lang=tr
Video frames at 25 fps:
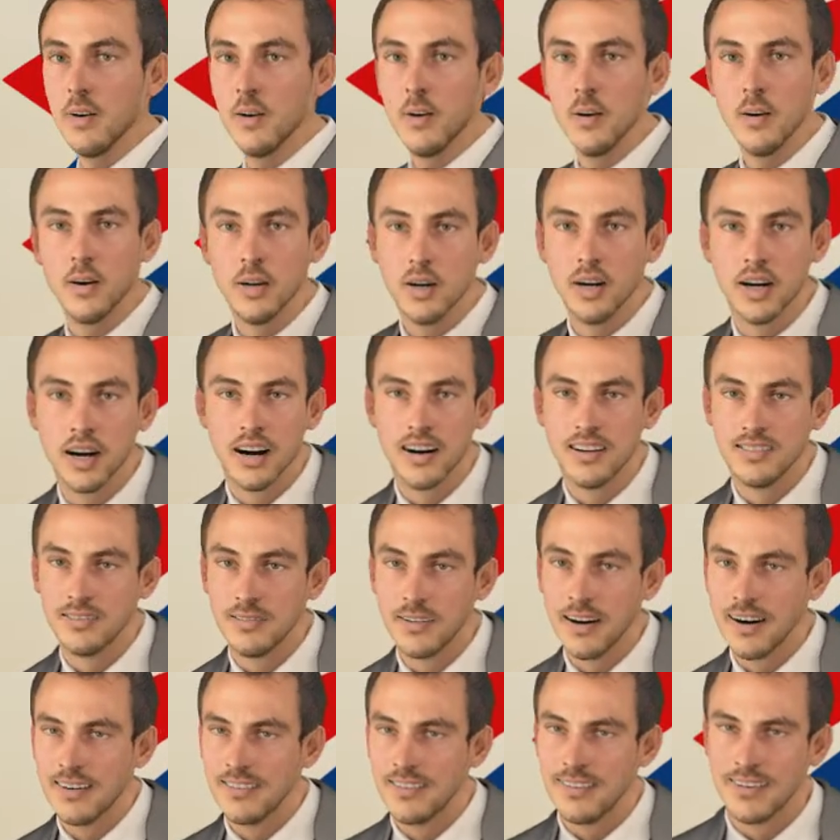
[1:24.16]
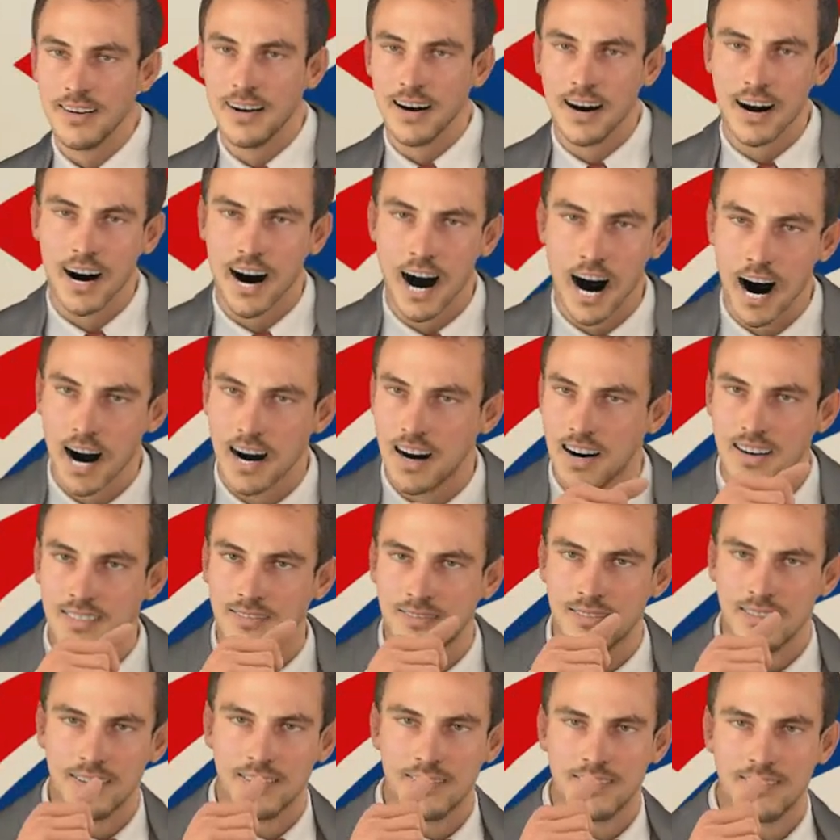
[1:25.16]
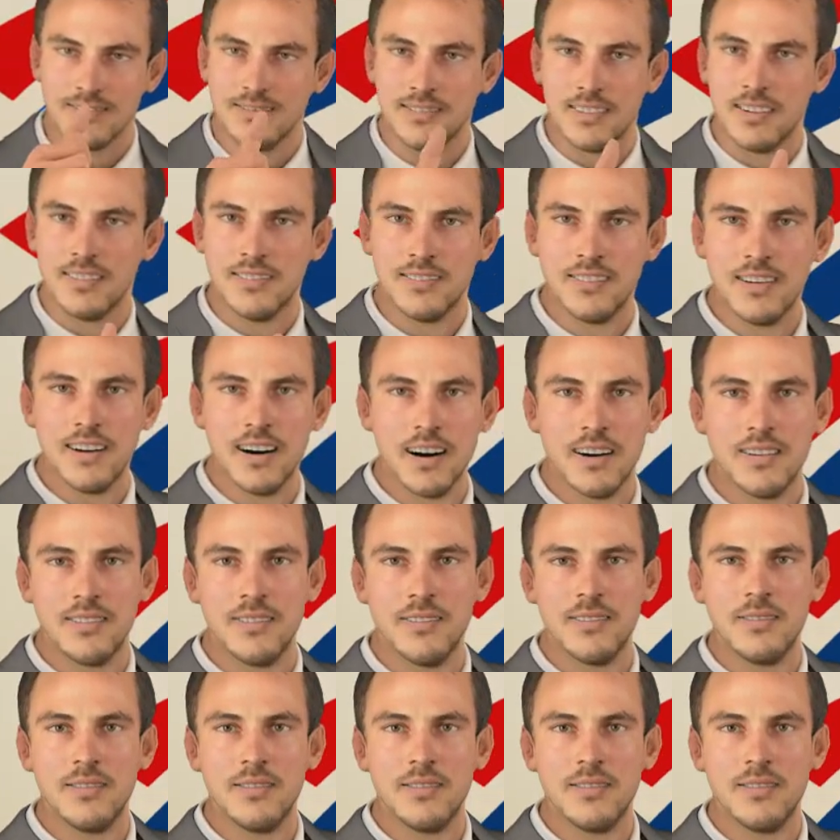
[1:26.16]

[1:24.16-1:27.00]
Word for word: büyük hizmet herkese kazandırır.